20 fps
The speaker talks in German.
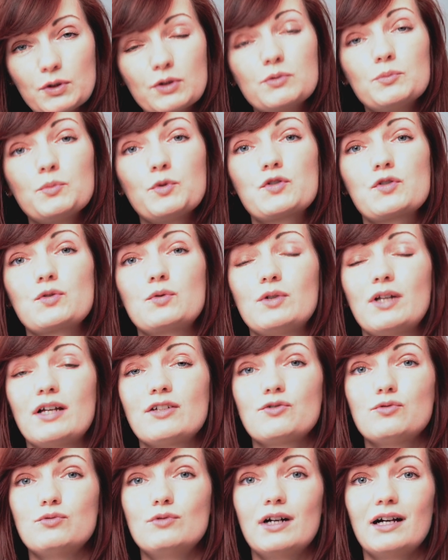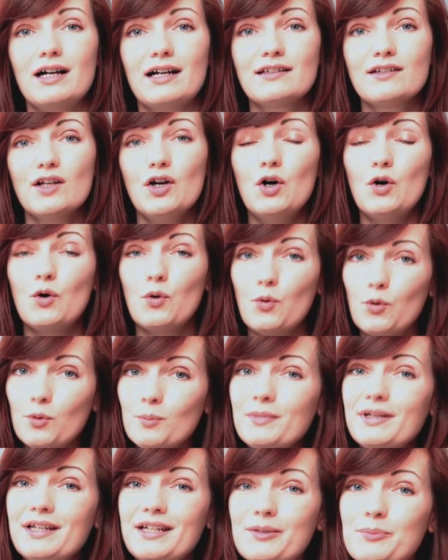Rückenmuskulatur hat,
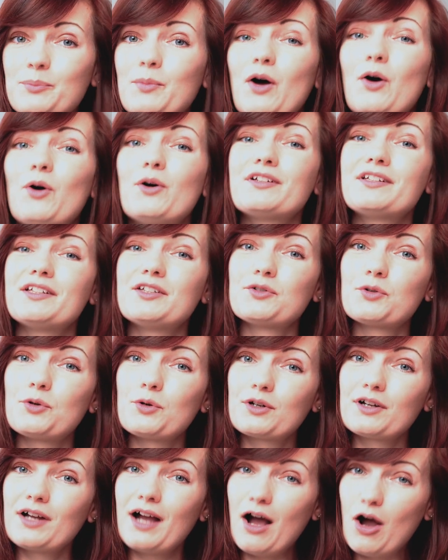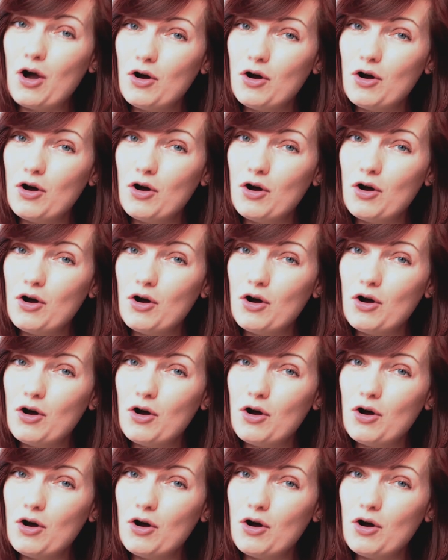um eben auch den Rücken